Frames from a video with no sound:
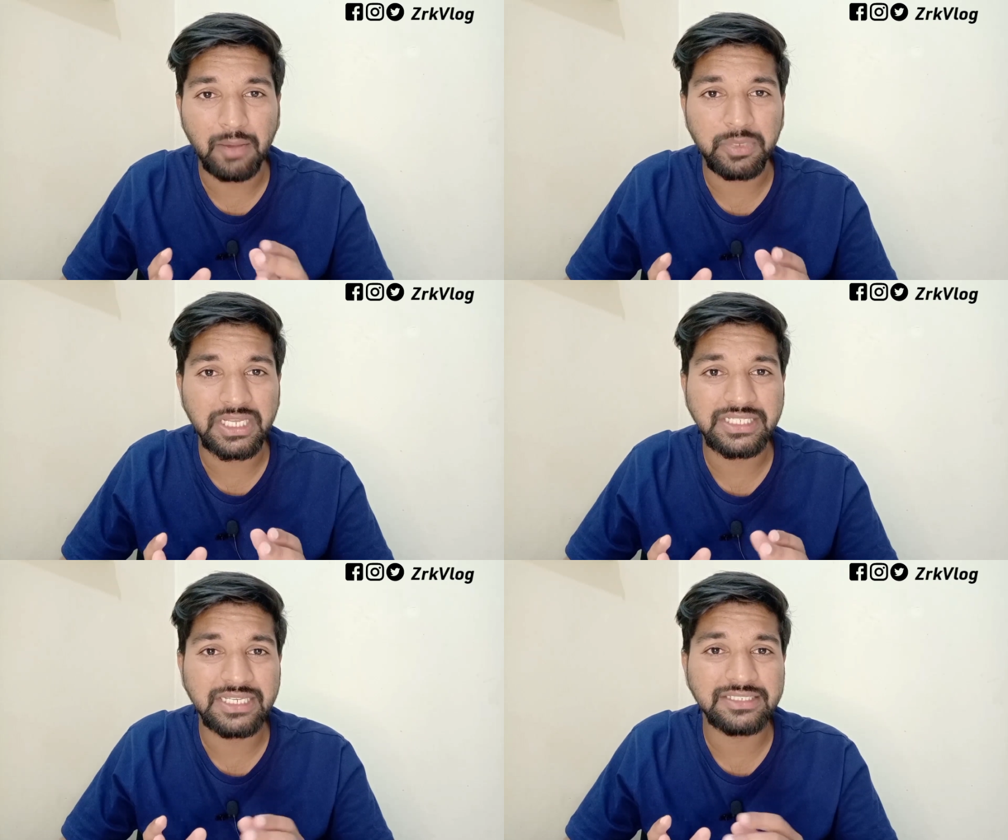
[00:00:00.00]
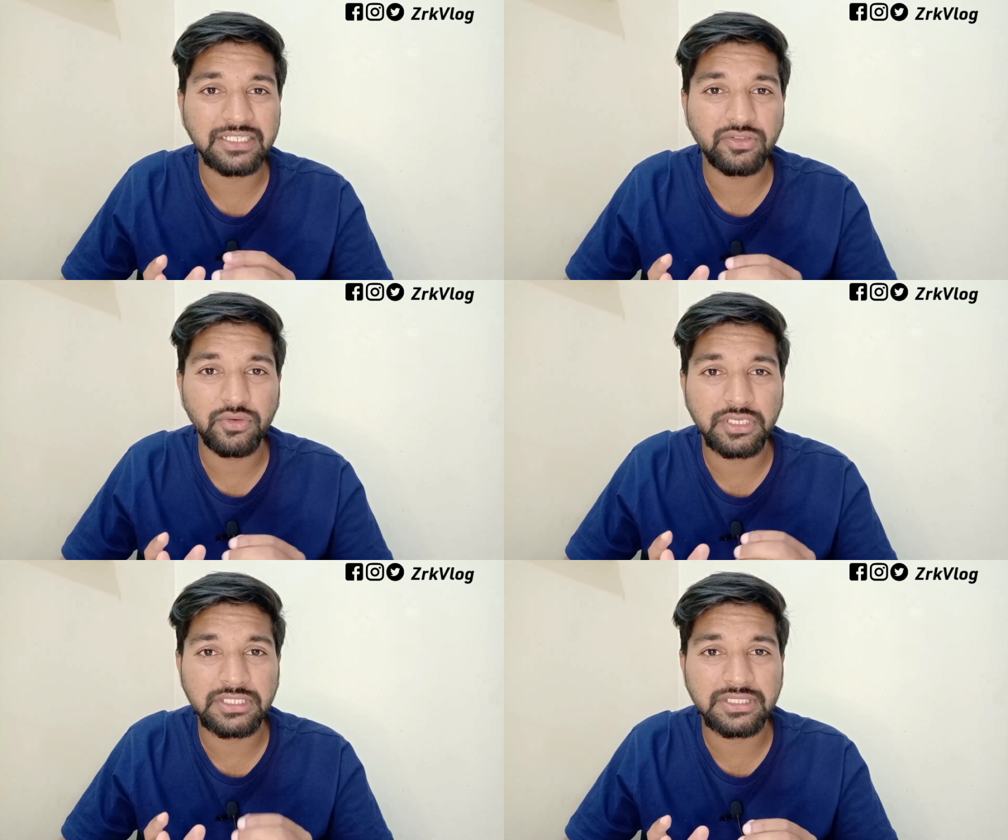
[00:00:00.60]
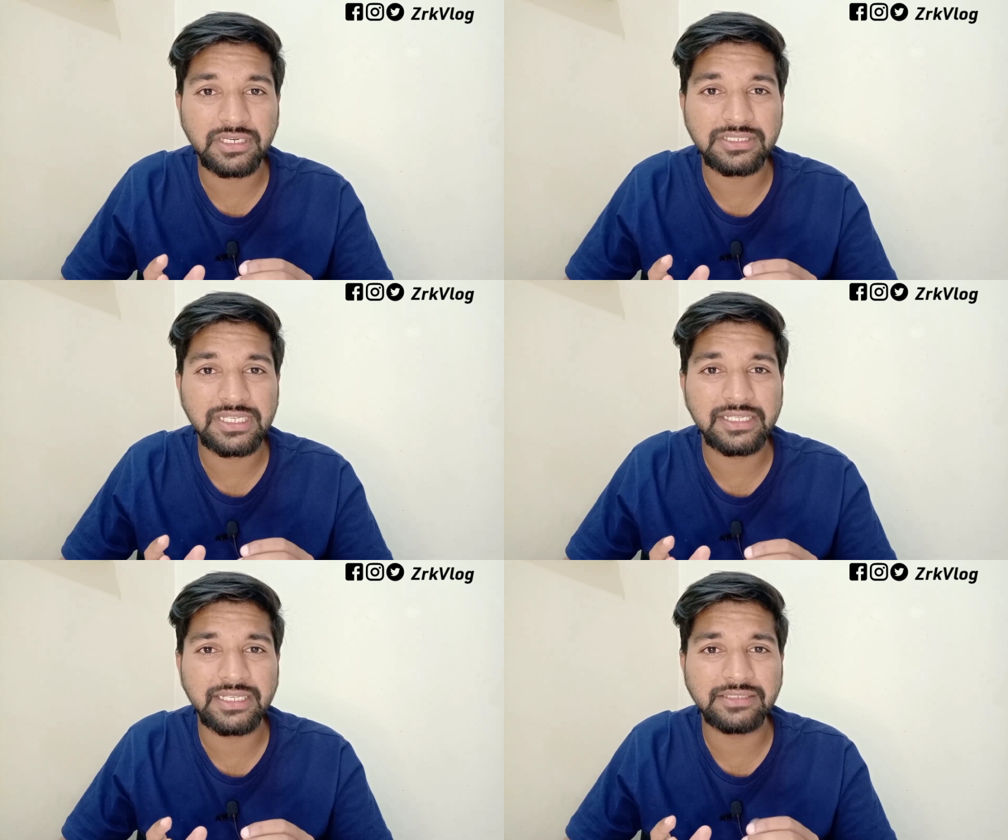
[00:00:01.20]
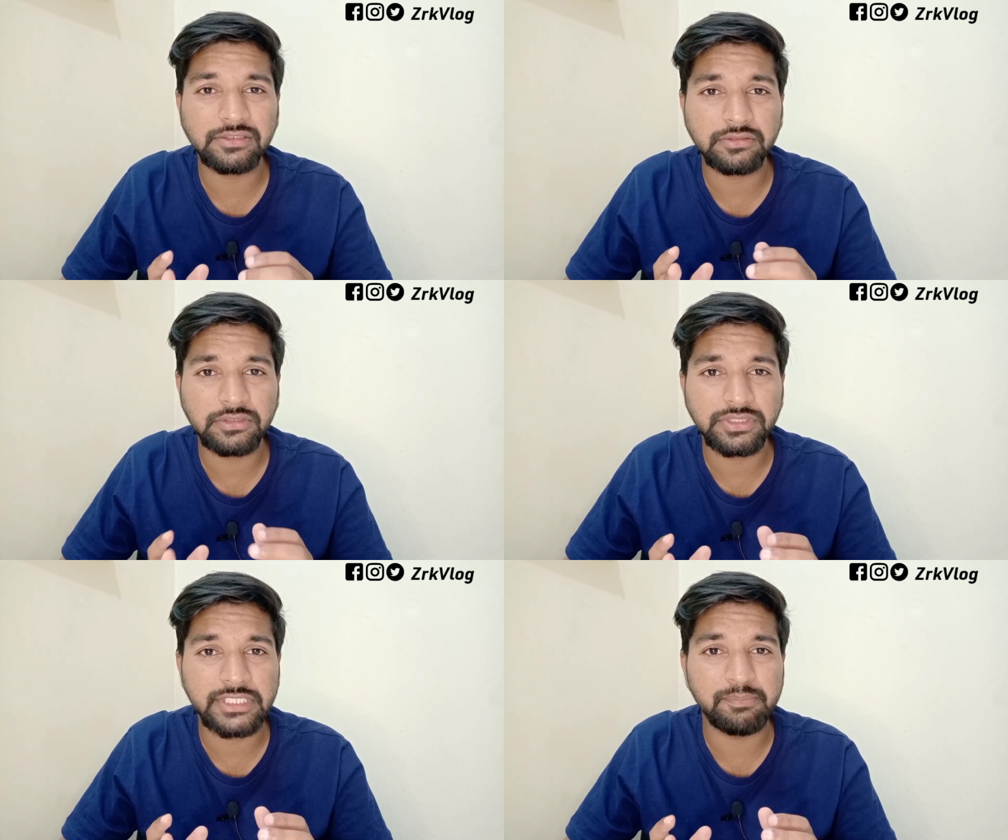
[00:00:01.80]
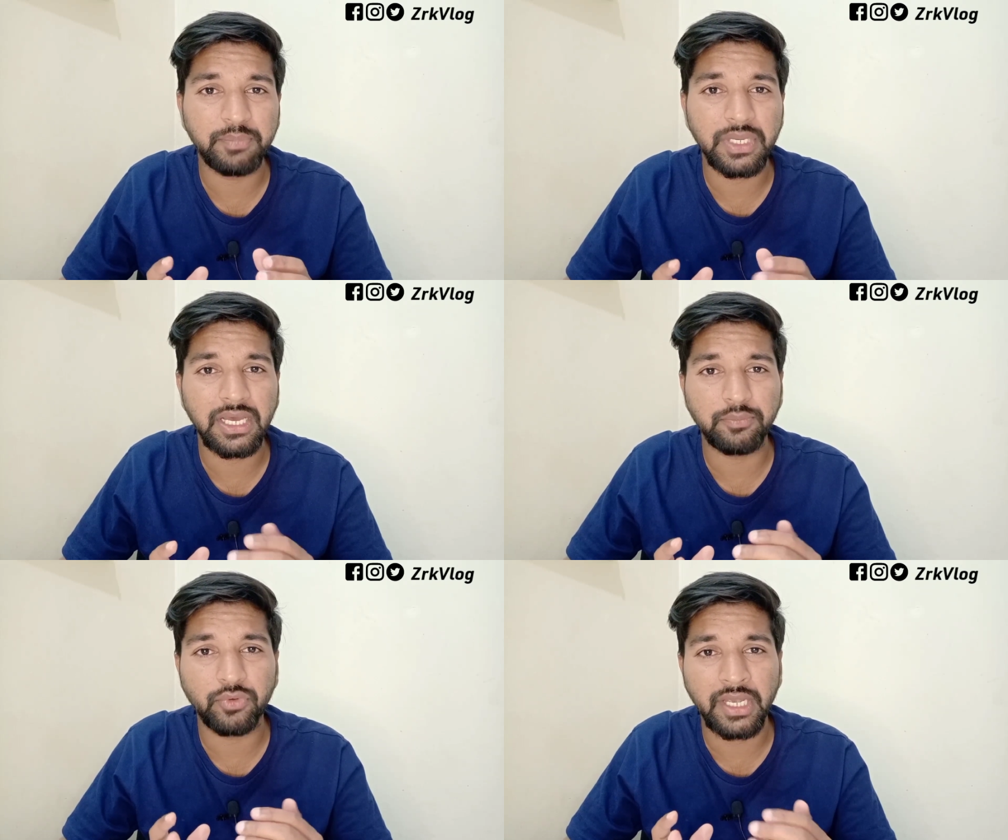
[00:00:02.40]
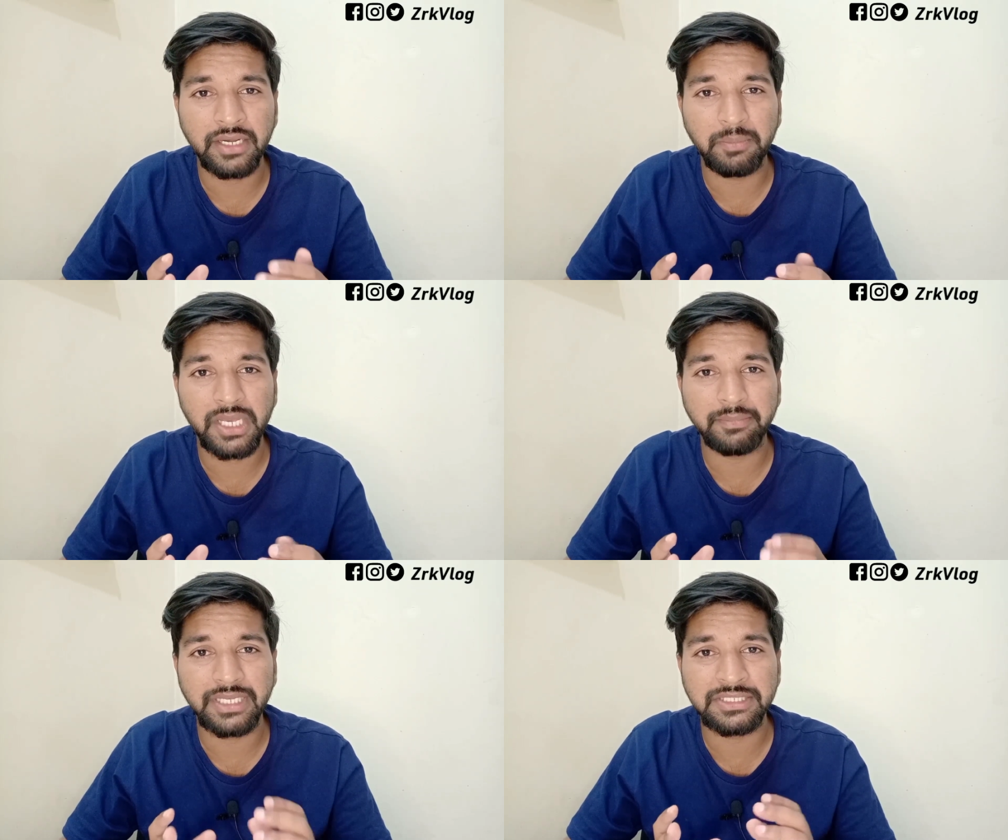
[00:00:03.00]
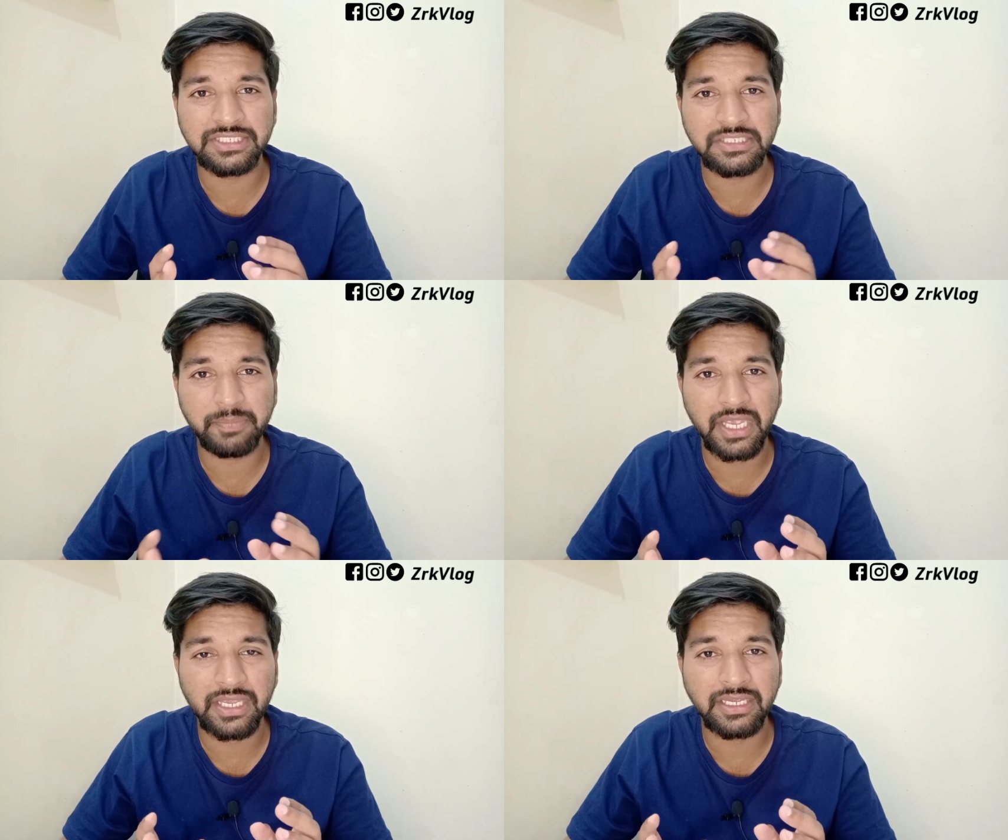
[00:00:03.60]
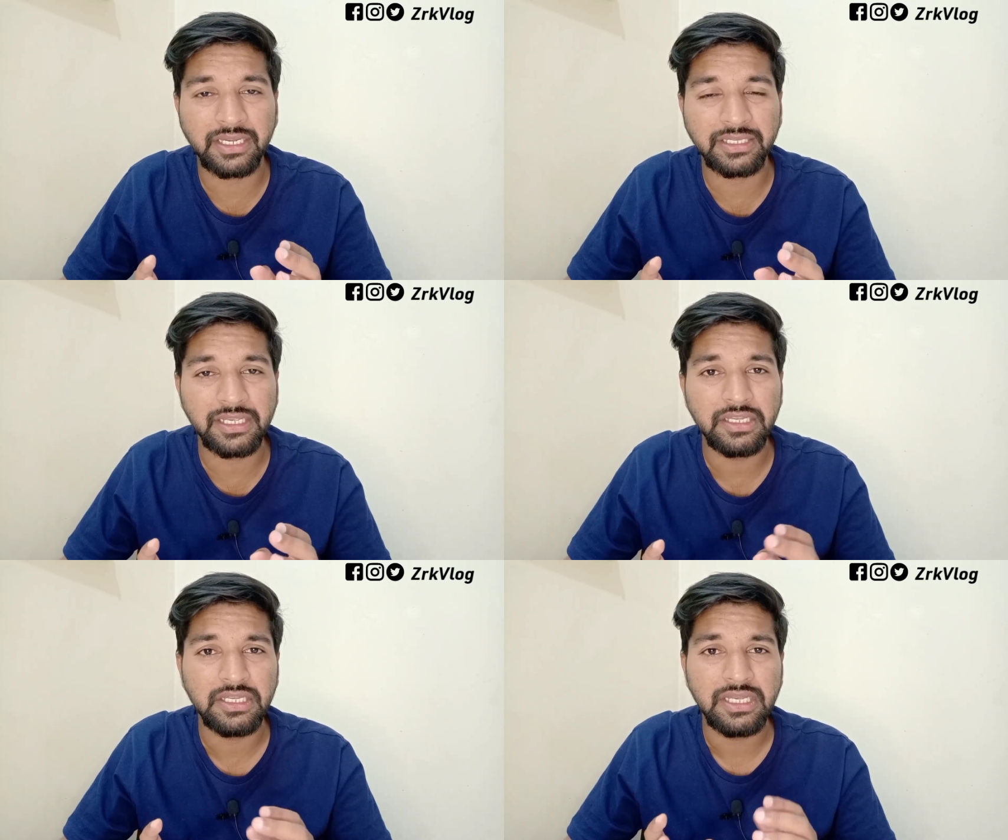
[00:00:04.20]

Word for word: आप ले जा सकते हो किस तरह से ले जा सकते हो सिंपल आपको हैंड बैग में अच्छे से पैकिंग करके